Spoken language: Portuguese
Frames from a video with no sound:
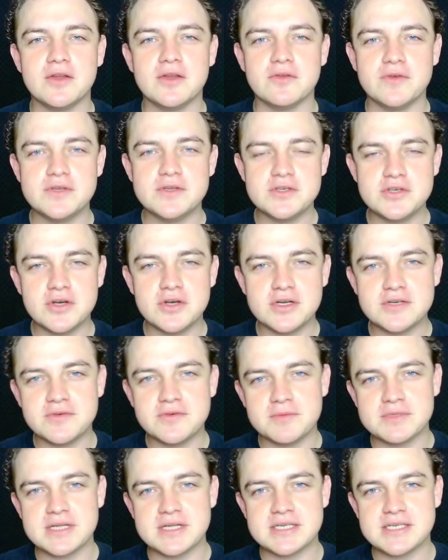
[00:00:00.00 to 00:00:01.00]
No vídeo de hoje
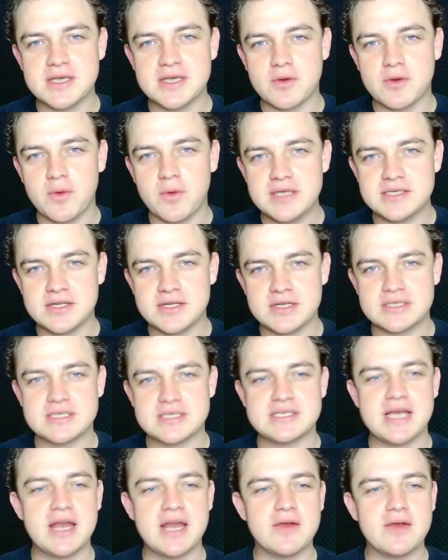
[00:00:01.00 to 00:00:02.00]
vamos dar sequência à
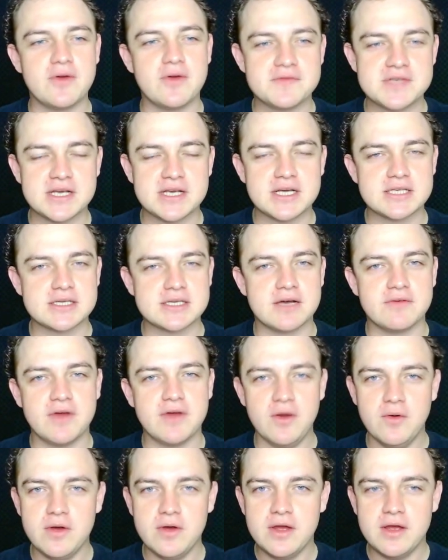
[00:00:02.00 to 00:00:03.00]
nossa série com o FC
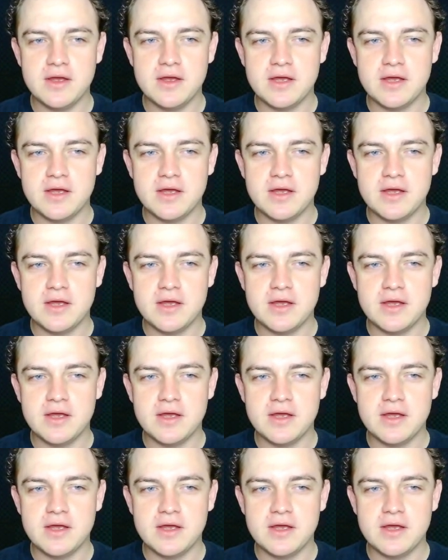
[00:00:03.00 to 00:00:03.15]
Cascavel,